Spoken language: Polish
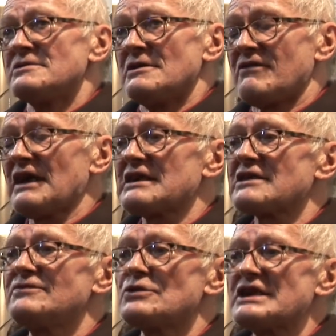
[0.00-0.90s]
w
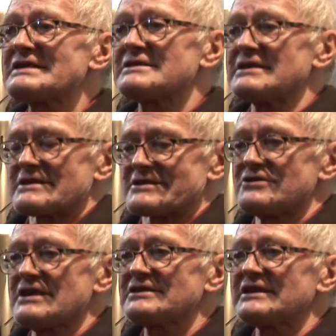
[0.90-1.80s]
latach
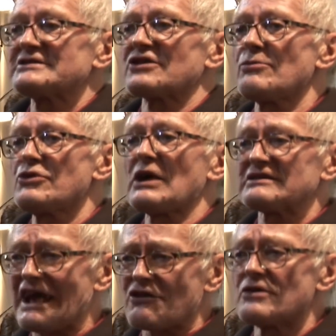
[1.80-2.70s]
20-30 zrobiła
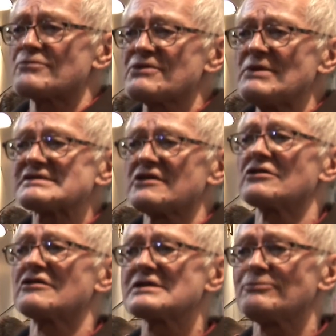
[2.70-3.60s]
tak olbrzymi
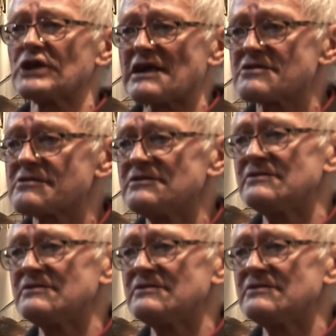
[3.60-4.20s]
skok gospodarczy?